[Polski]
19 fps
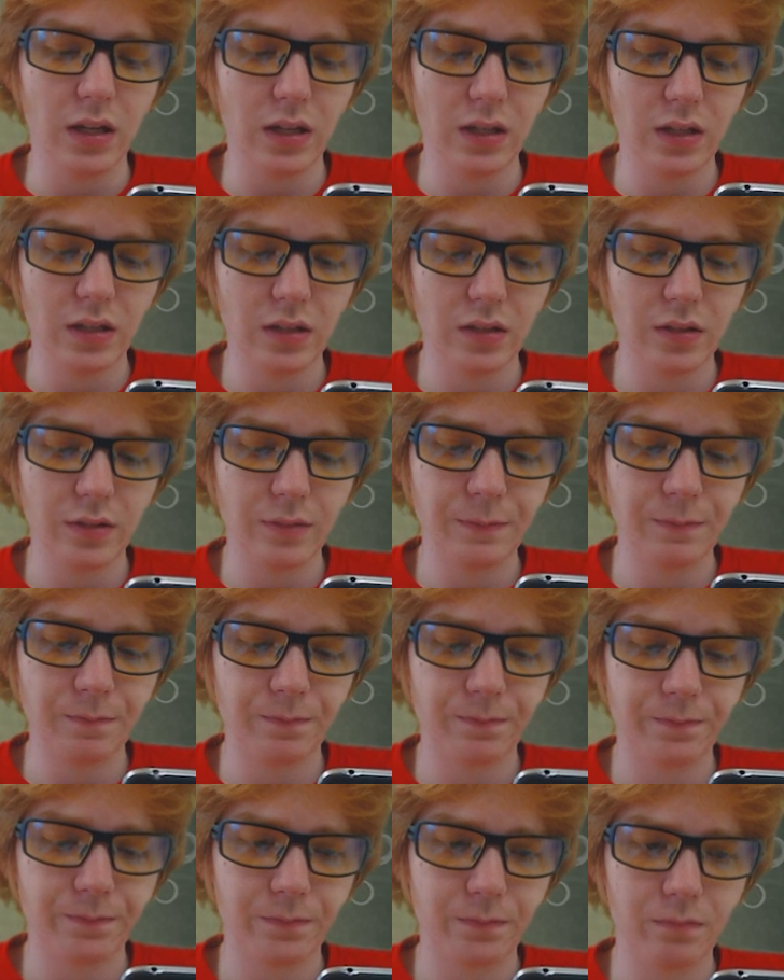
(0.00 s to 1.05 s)

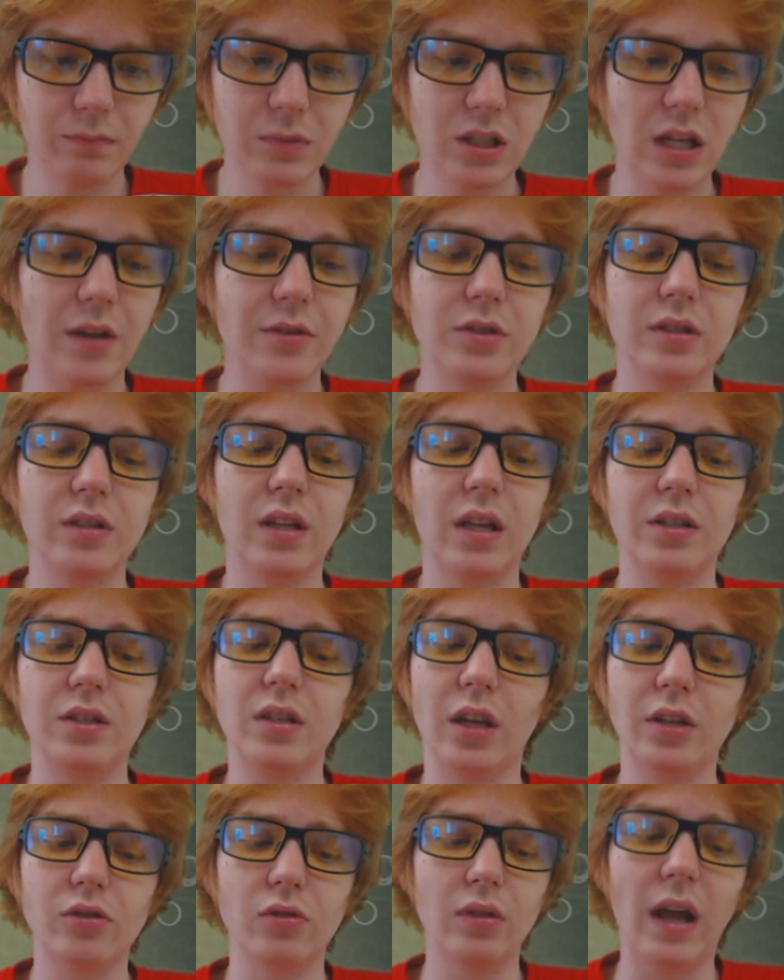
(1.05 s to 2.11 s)
Yy Myślałem, że da
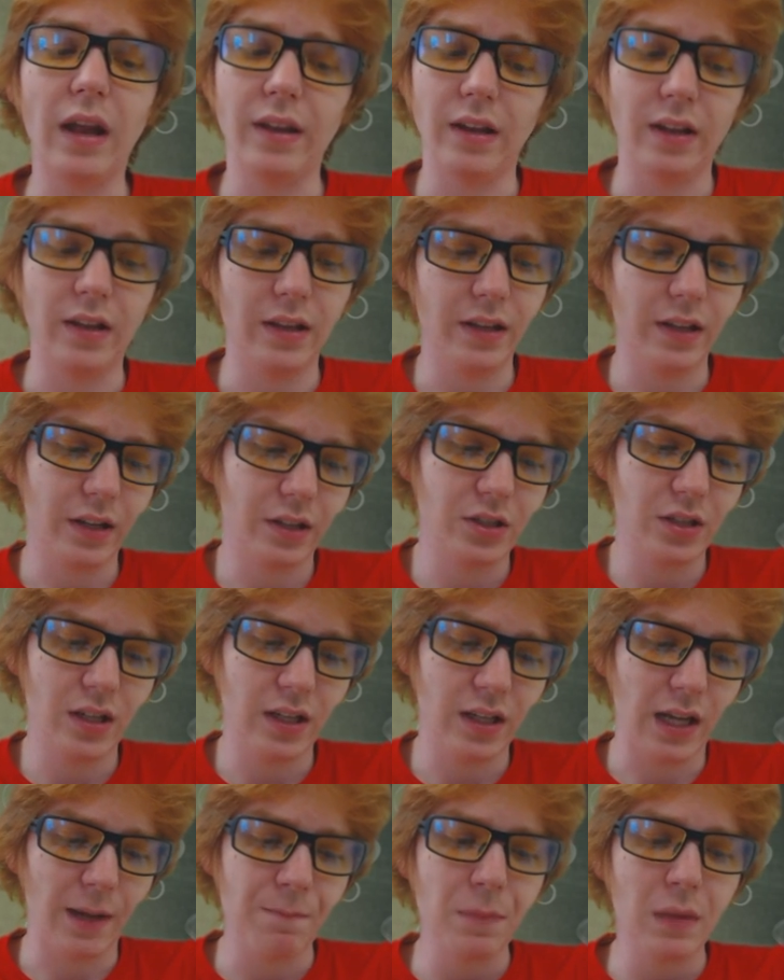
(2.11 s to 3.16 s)
się grać online, ale jednak się
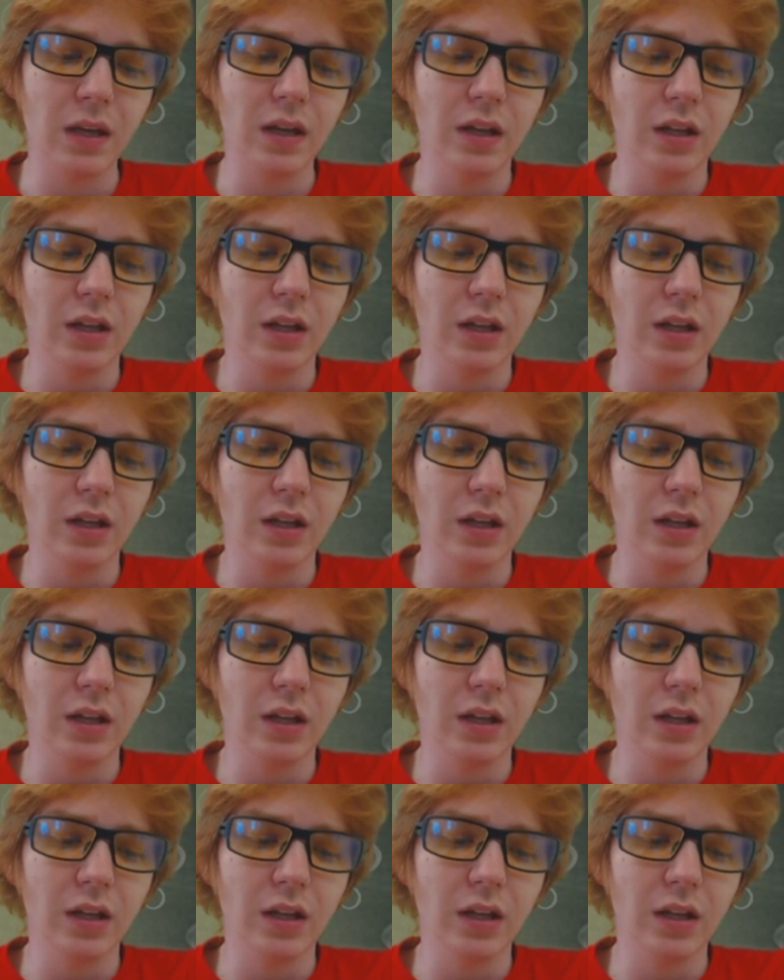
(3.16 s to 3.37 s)
nie da.